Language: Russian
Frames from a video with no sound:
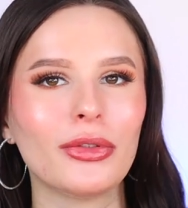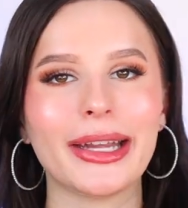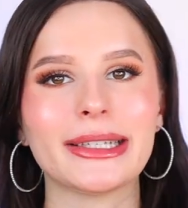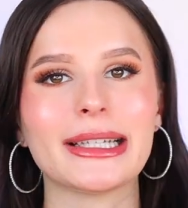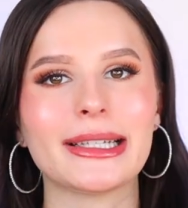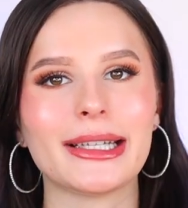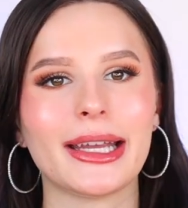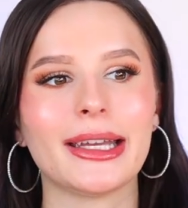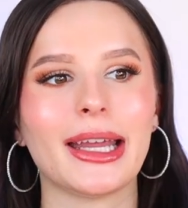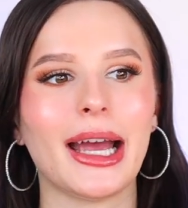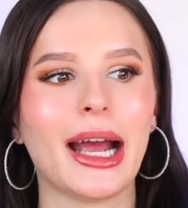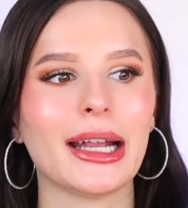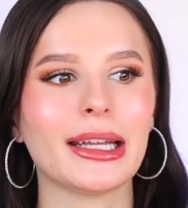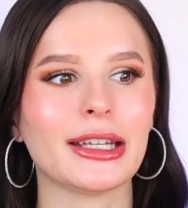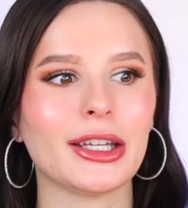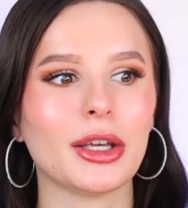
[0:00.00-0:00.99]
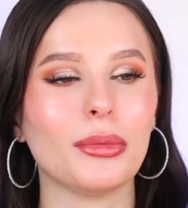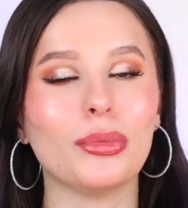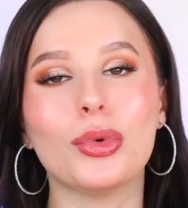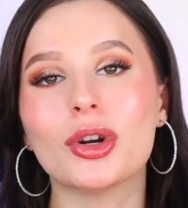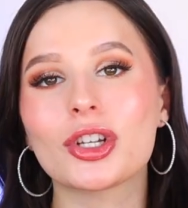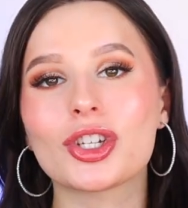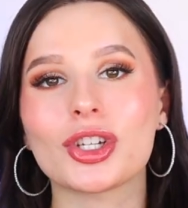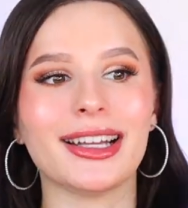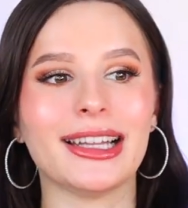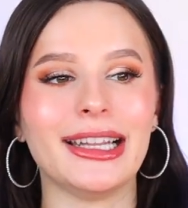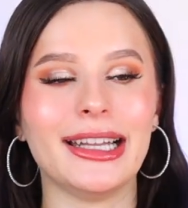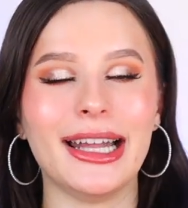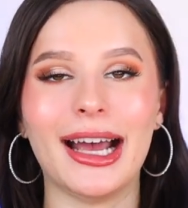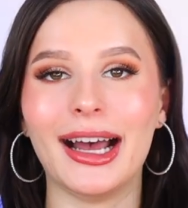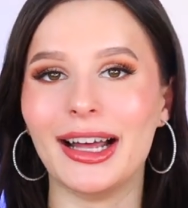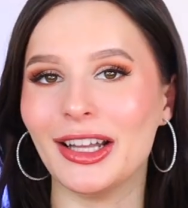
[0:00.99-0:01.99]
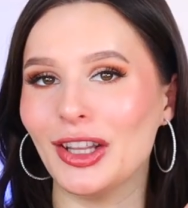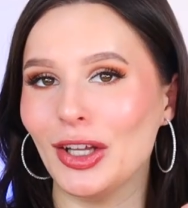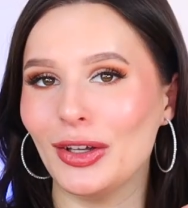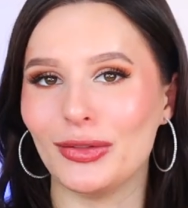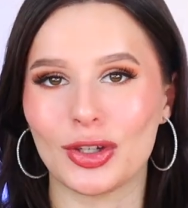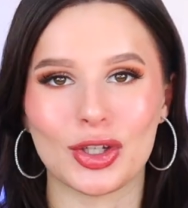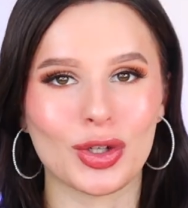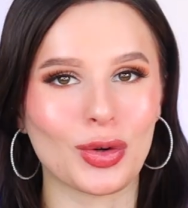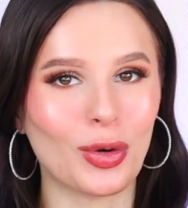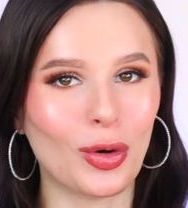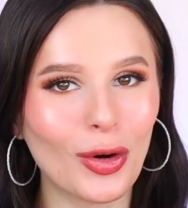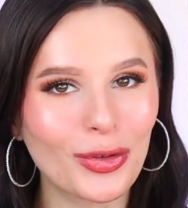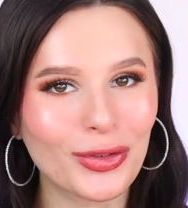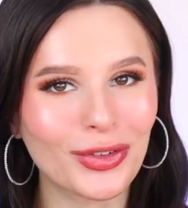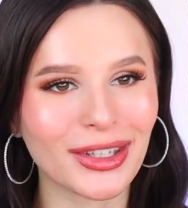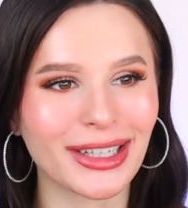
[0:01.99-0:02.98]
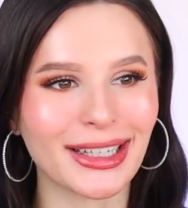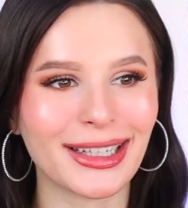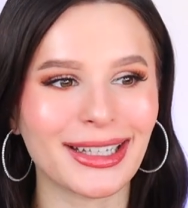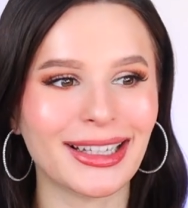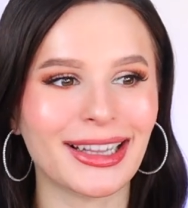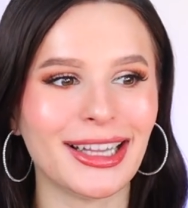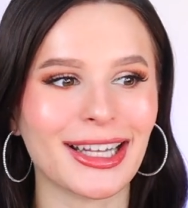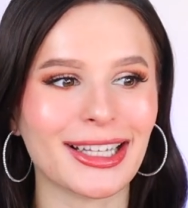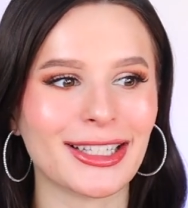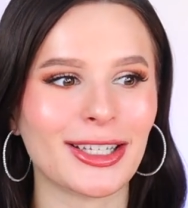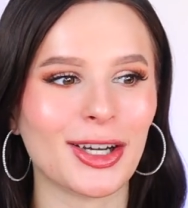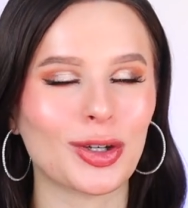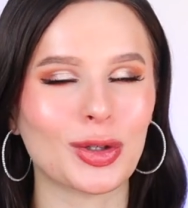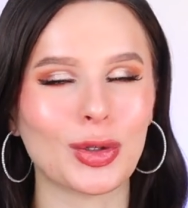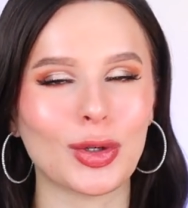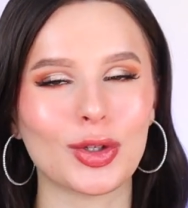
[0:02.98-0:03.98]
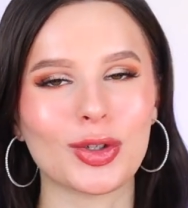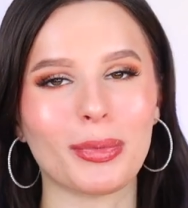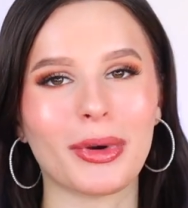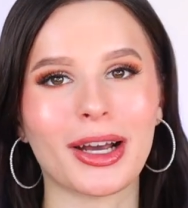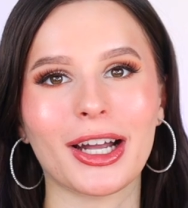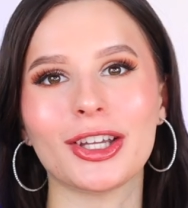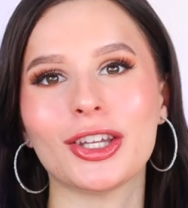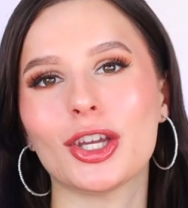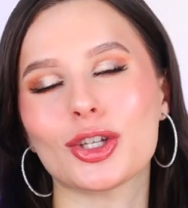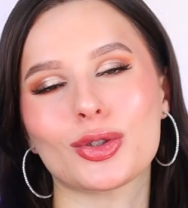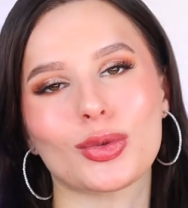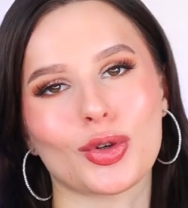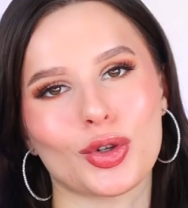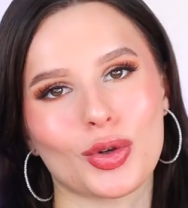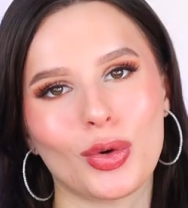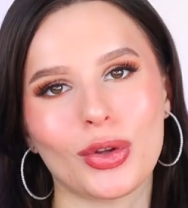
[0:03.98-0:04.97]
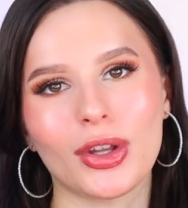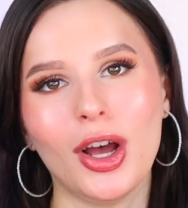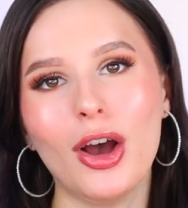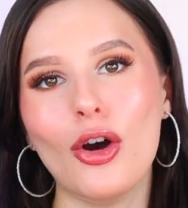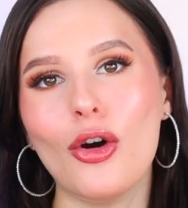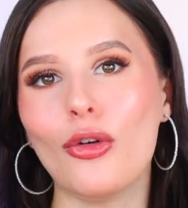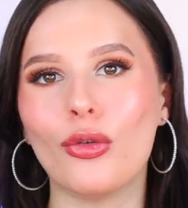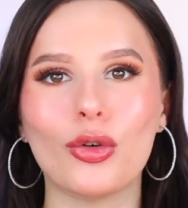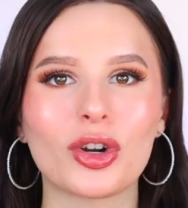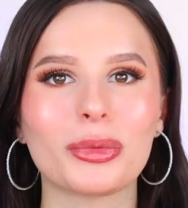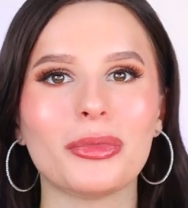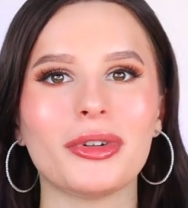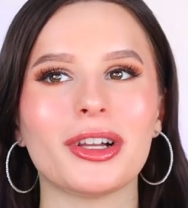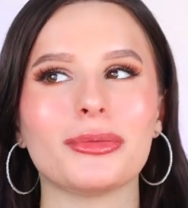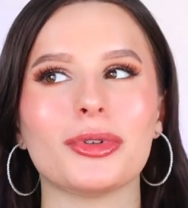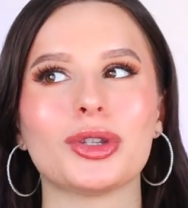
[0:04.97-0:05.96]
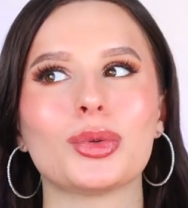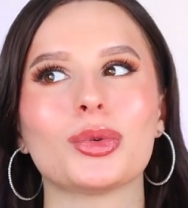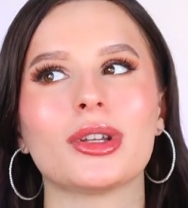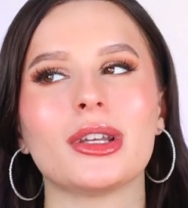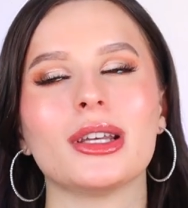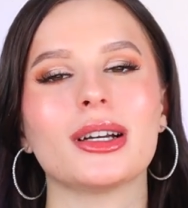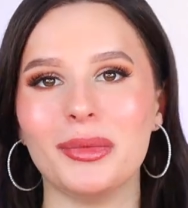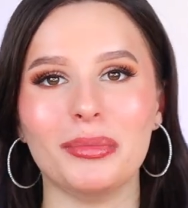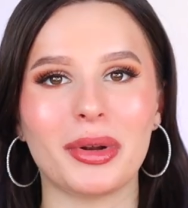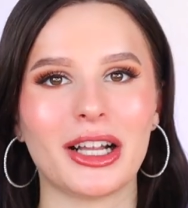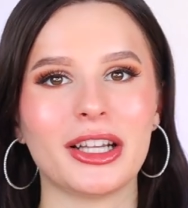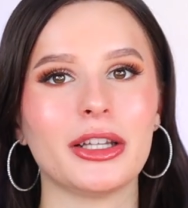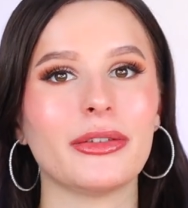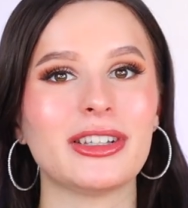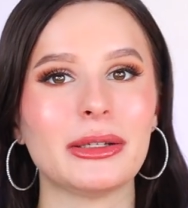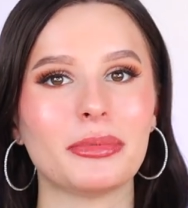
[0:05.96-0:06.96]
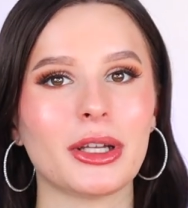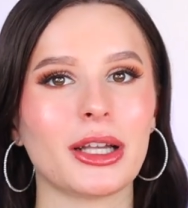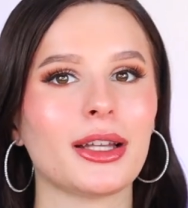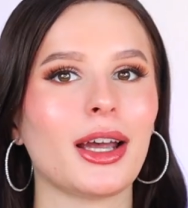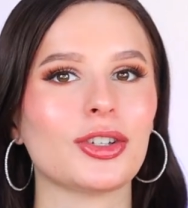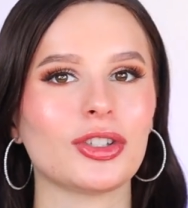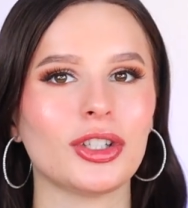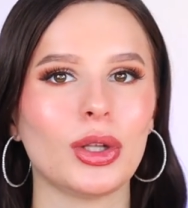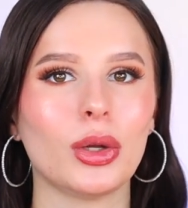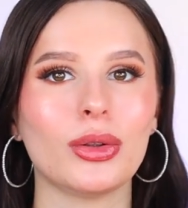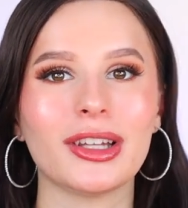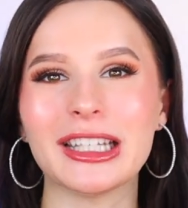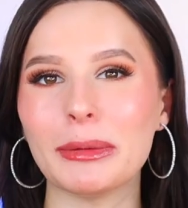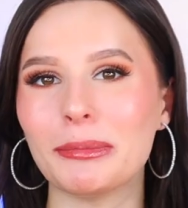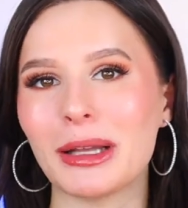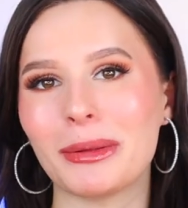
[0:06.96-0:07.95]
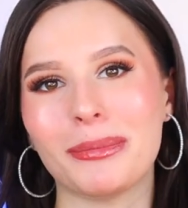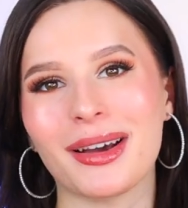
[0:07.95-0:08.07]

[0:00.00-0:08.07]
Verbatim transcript: Эти тени, они больше для новичков и для тех, кто еще пока не искушен формулами других брендов типа Наташи Диноны и Пэт